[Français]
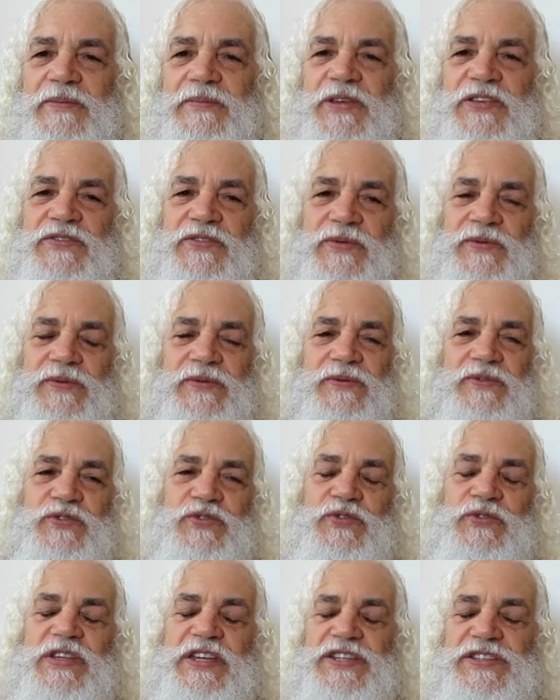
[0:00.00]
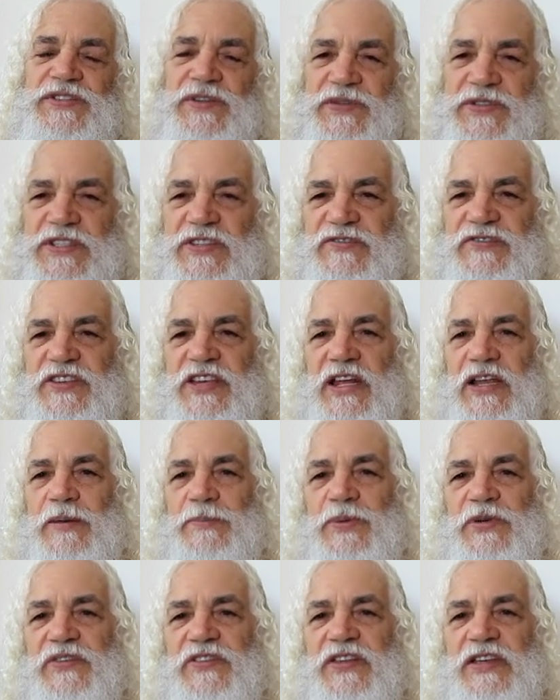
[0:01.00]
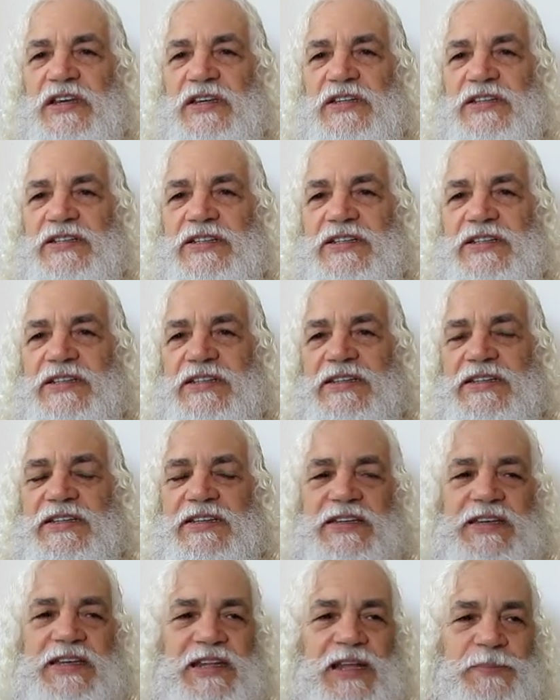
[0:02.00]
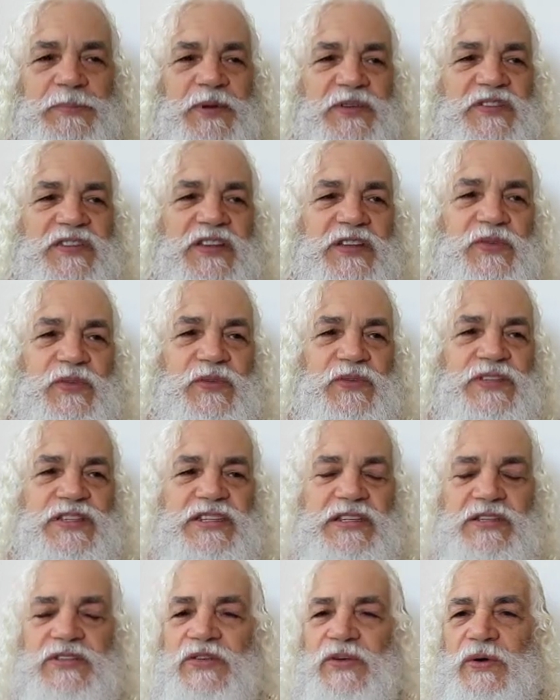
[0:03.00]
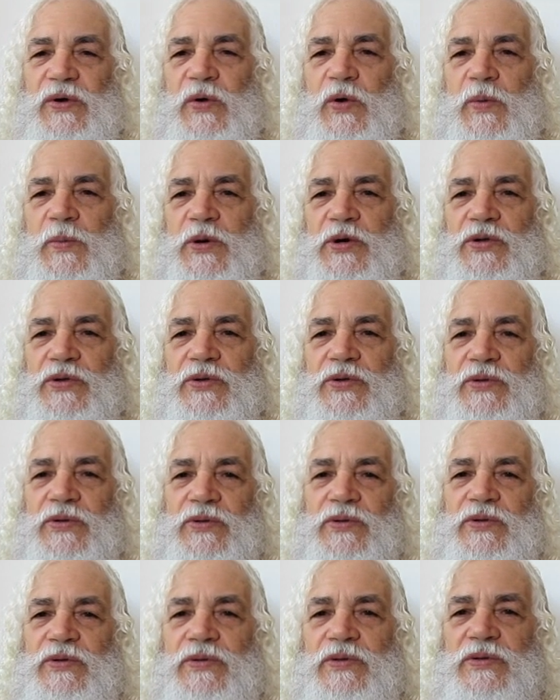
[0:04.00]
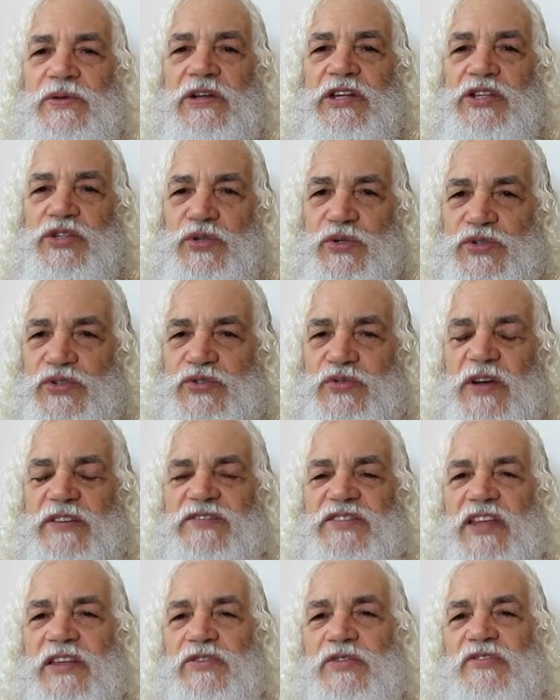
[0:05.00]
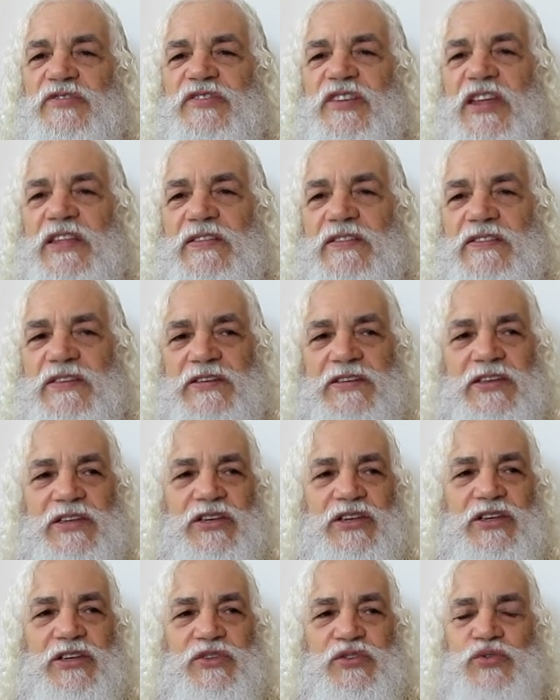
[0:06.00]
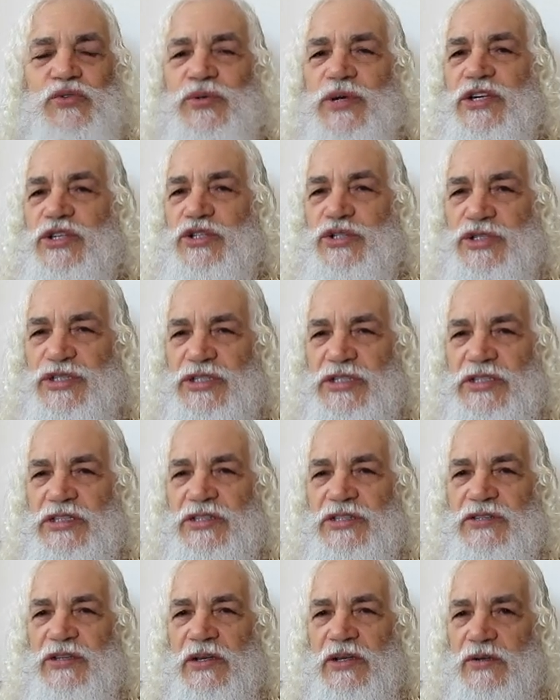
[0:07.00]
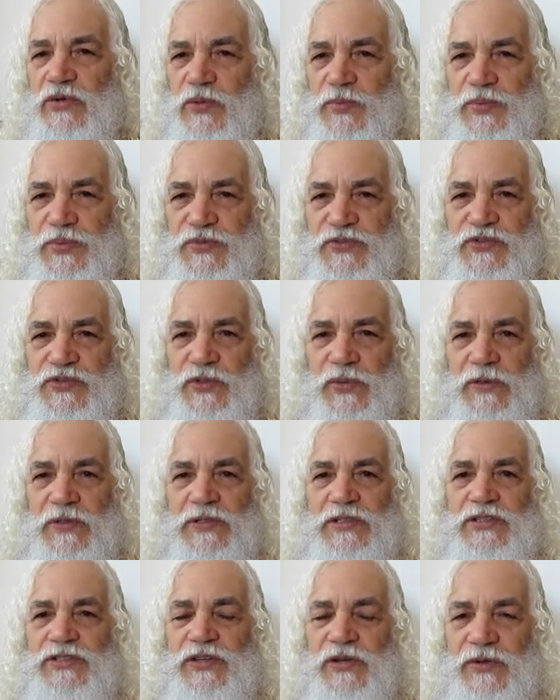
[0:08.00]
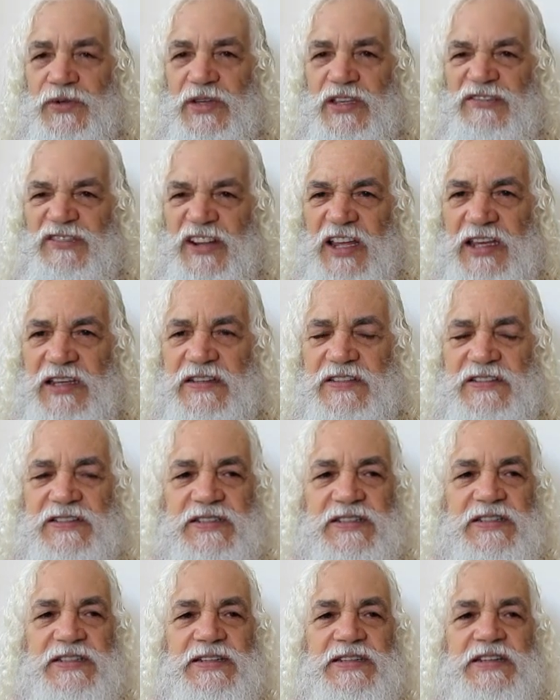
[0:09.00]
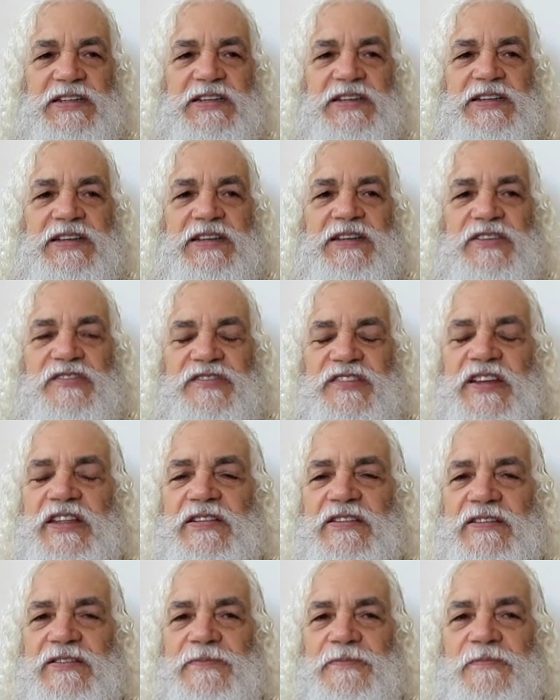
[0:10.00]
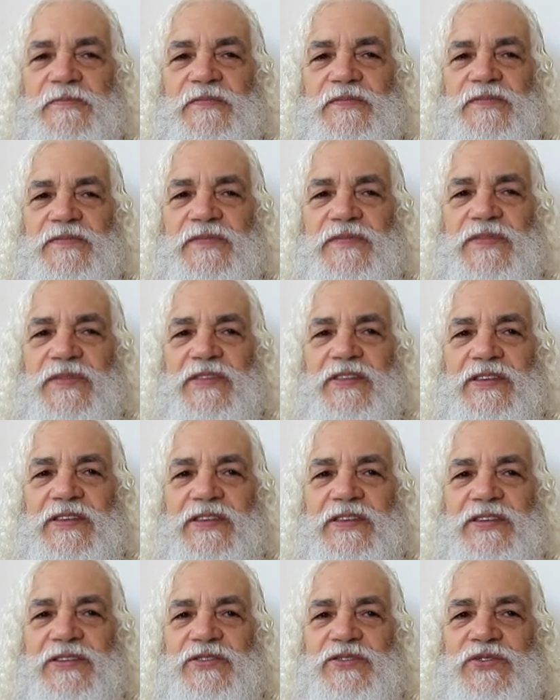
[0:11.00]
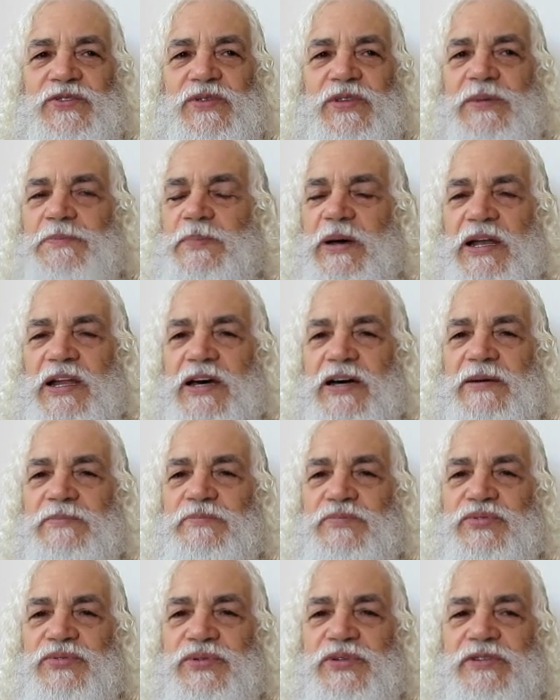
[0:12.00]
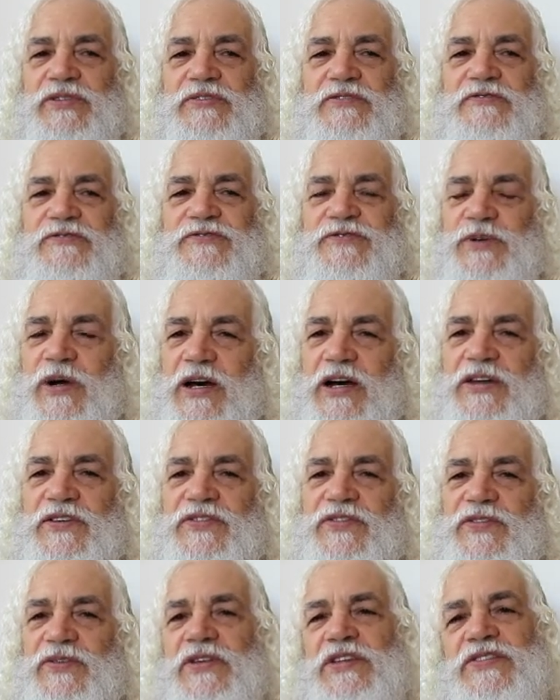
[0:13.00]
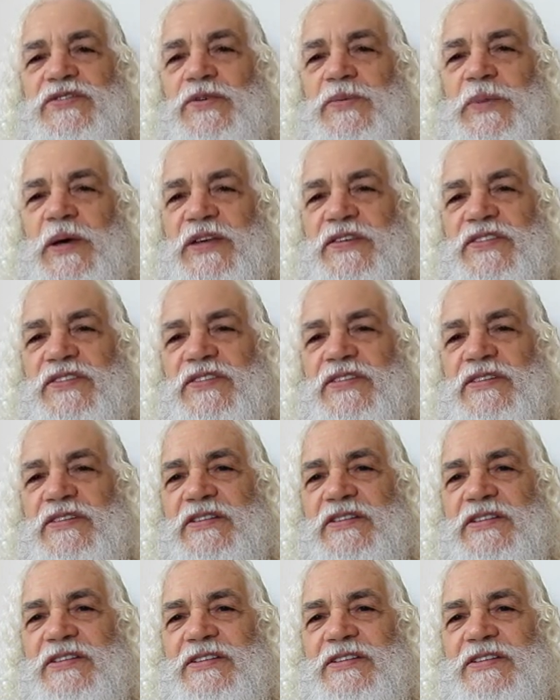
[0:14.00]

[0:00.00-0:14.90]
Parce que tu t'es identifié à la pensée, et la pensée te dicte comment les choses doivent être faites. Tu agis dans la compulsion, dans le réflexe, et en fait, tu n'es pas là pour voir ce qui se passe.